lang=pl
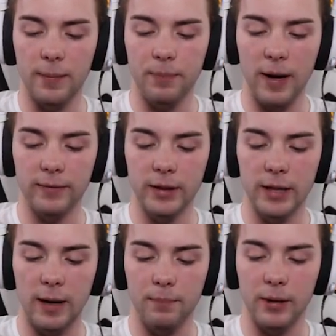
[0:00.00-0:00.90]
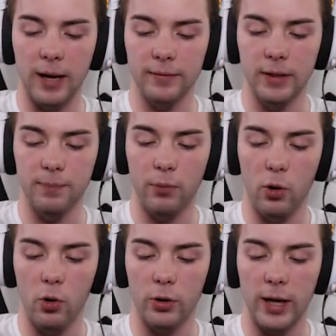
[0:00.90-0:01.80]
naprawdę, naprawdę
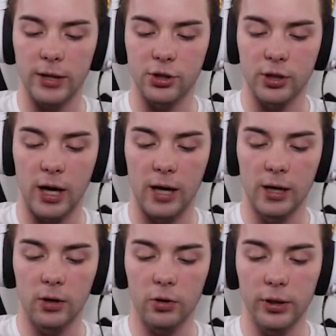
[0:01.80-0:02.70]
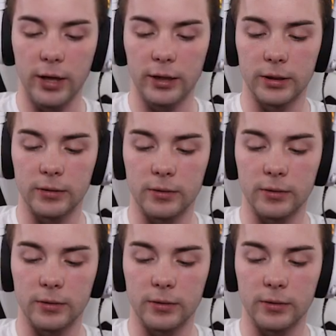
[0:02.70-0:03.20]
porażka O jeny,